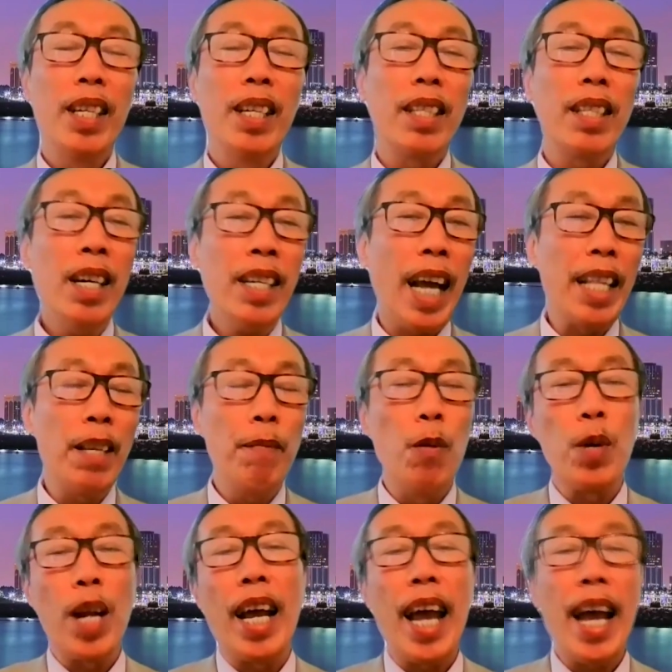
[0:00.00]
tất cả những vụ
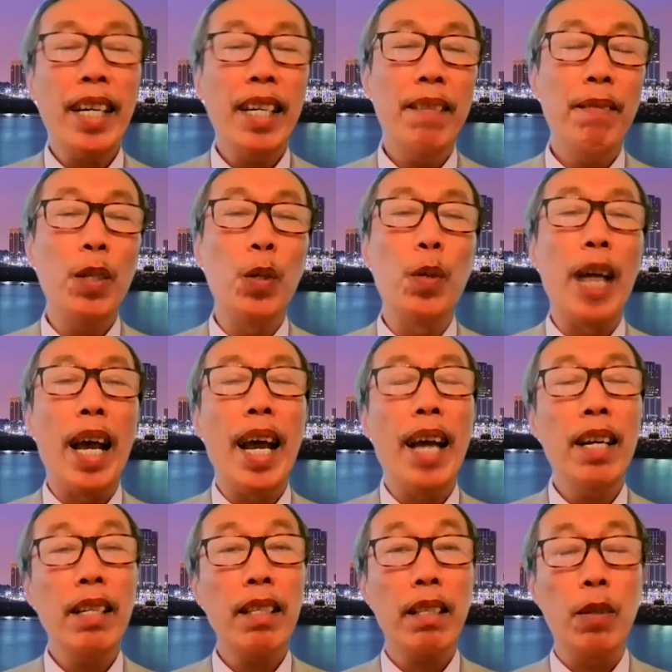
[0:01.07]
đại án đó ví dụ đại
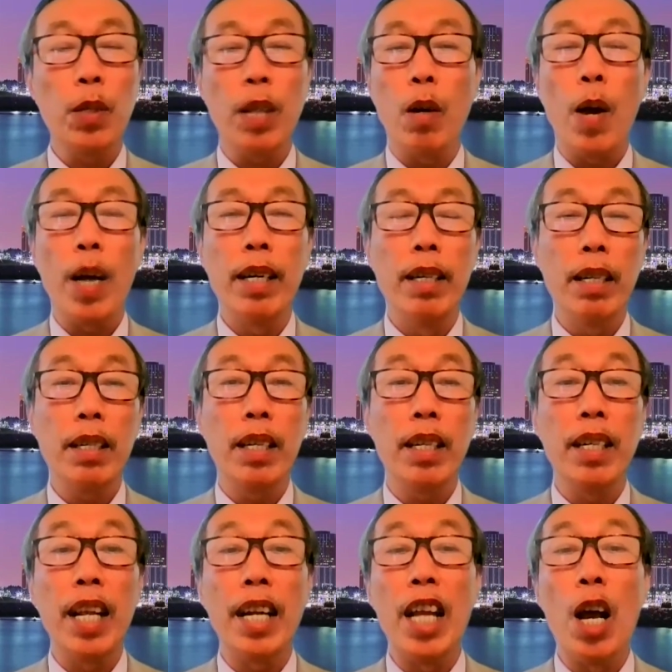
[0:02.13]
án của Tân Hoàng Hương
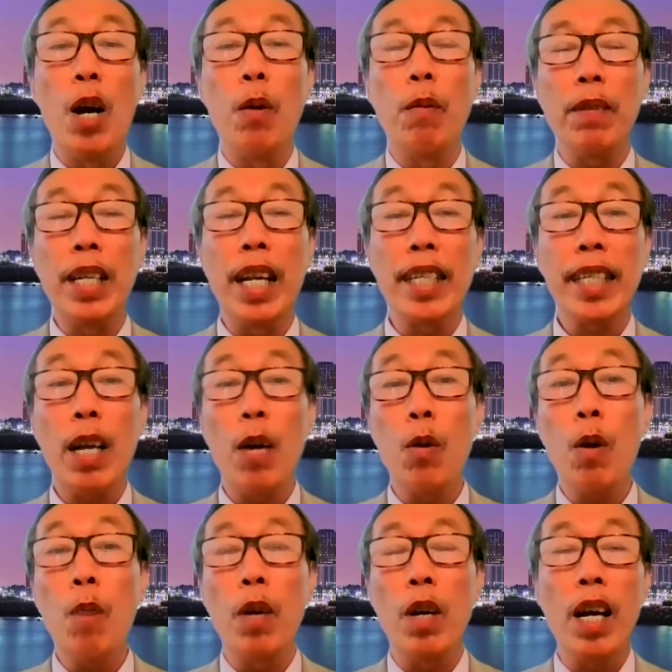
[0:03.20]
đi đều đằng
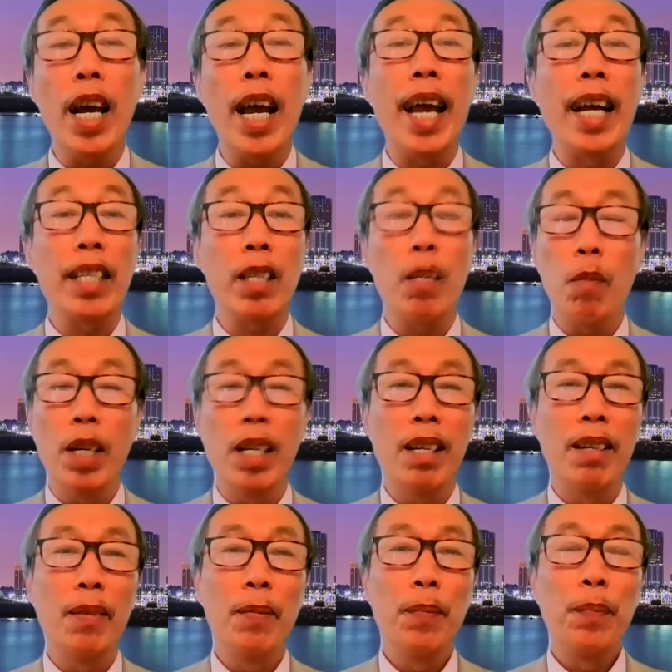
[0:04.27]
sau có một ngân hàng chống
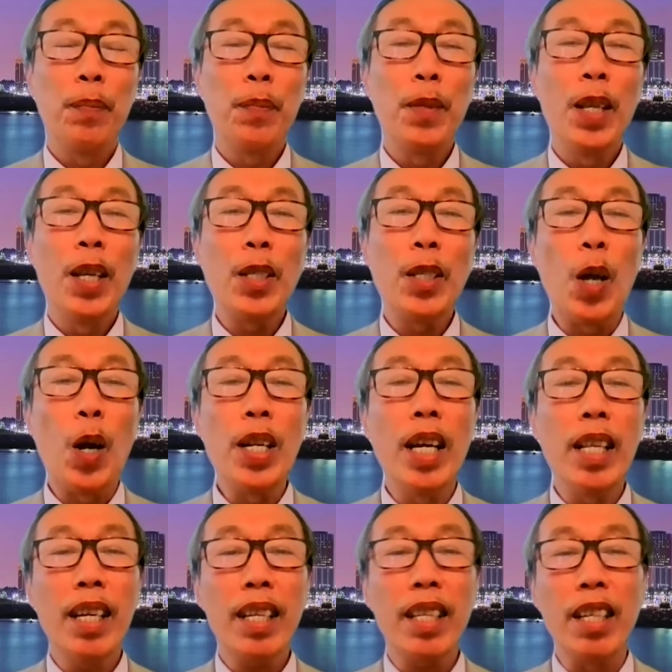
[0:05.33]
lưng cho
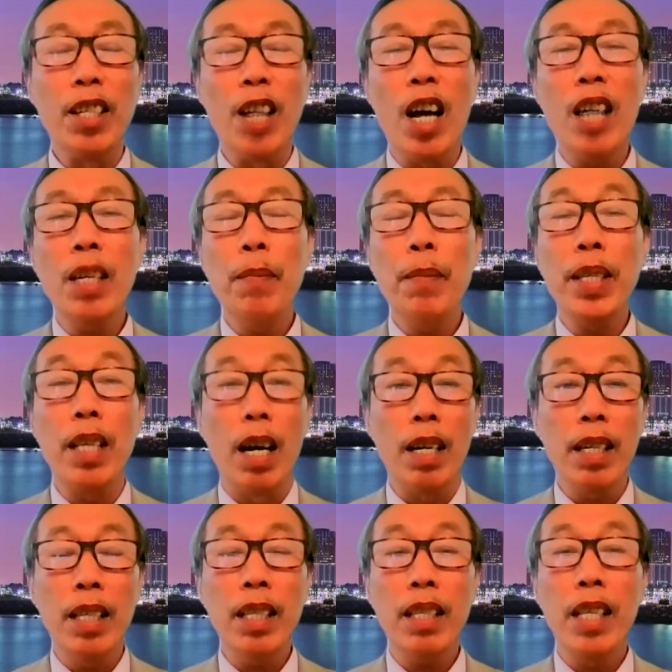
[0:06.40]
nên nó từ đó nó mới
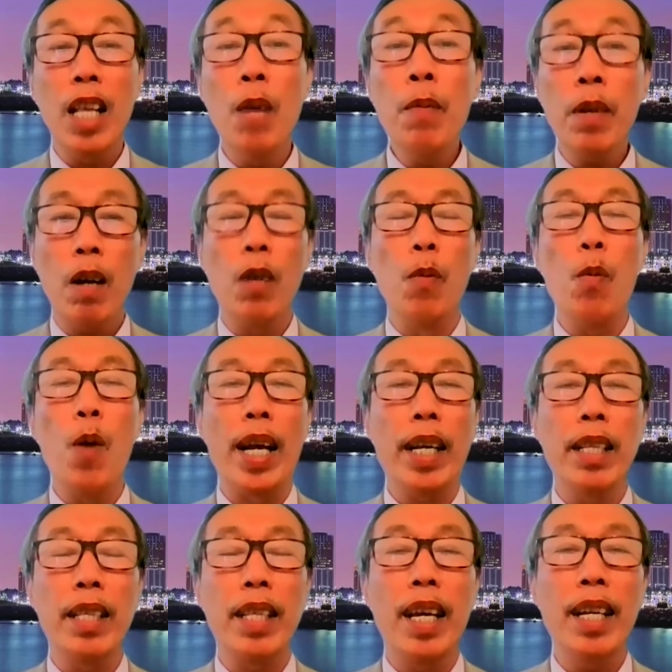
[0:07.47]
dẫn đến nếu có khủng
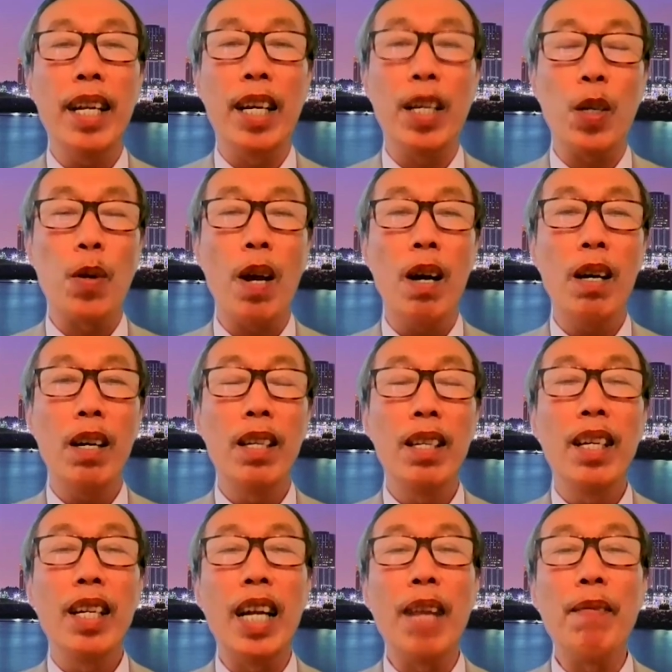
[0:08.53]
hoảng kinh tế là chỗ đó
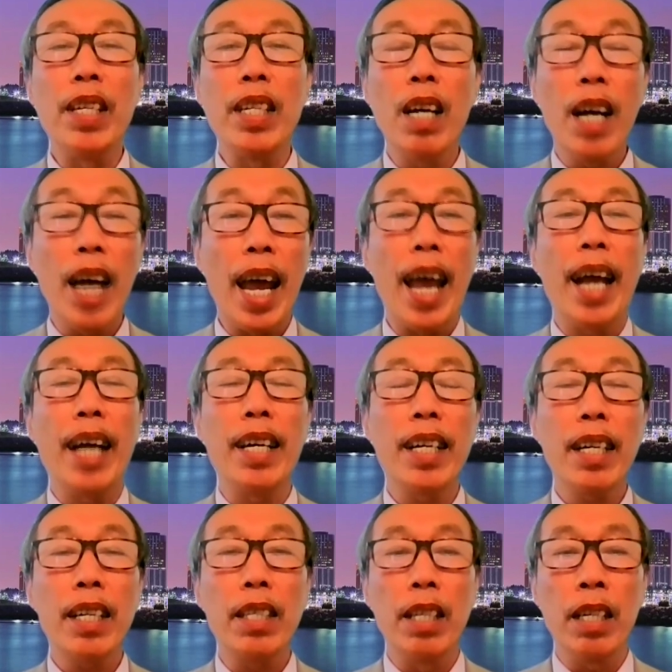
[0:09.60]
là vì ngân hàng
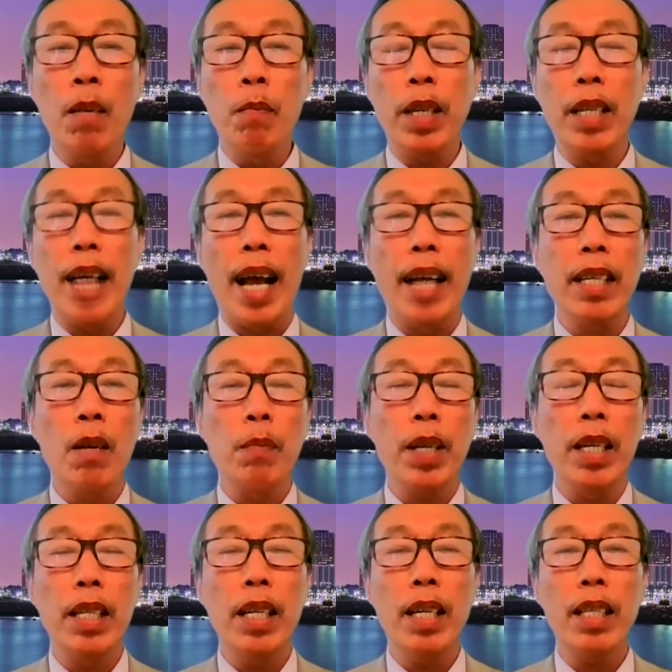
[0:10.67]
những công ty đại công
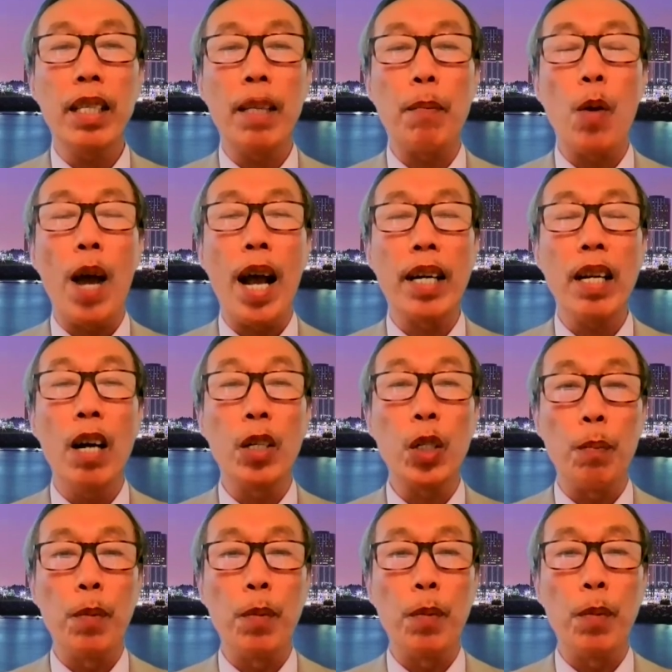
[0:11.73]
ty đó tập đoàn đó họ
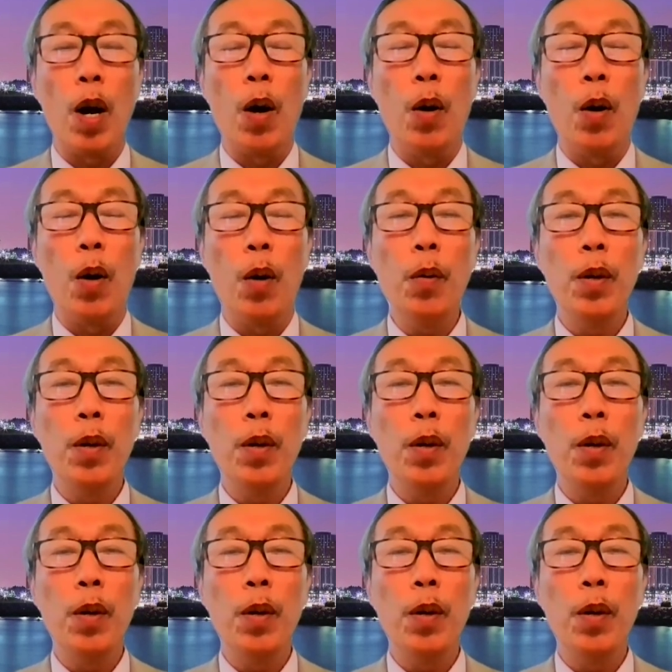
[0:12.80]
sụp đổ